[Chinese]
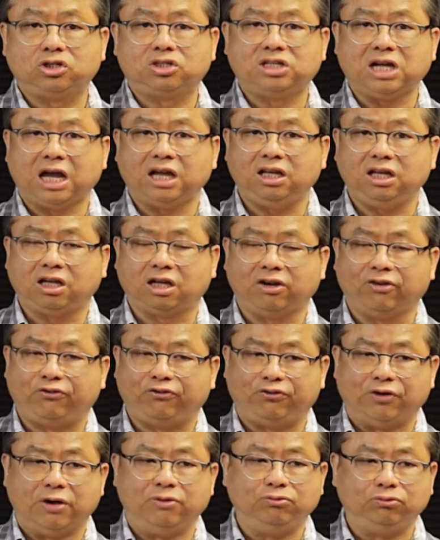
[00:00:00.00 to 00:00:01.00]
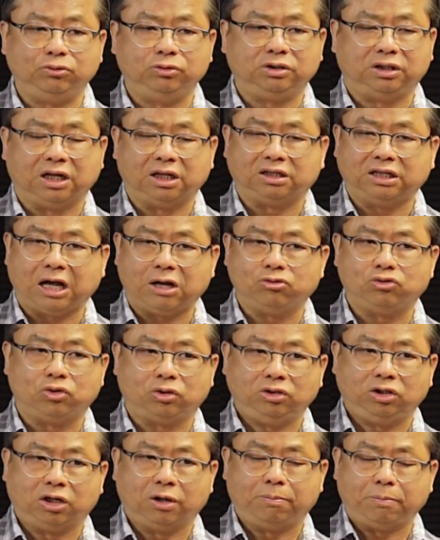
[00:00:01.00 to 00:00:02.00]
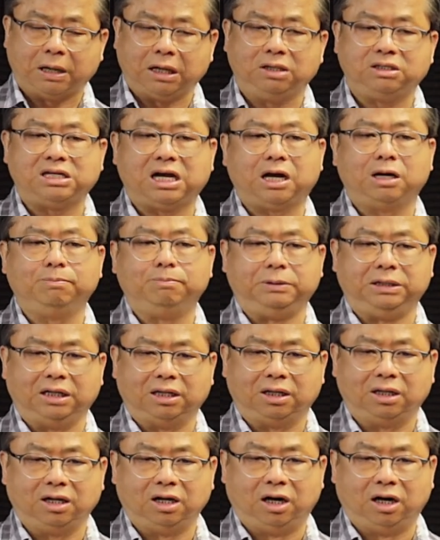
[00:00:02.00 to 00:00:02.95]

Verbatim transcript: 在一个坟墓的当中一个陪葬品。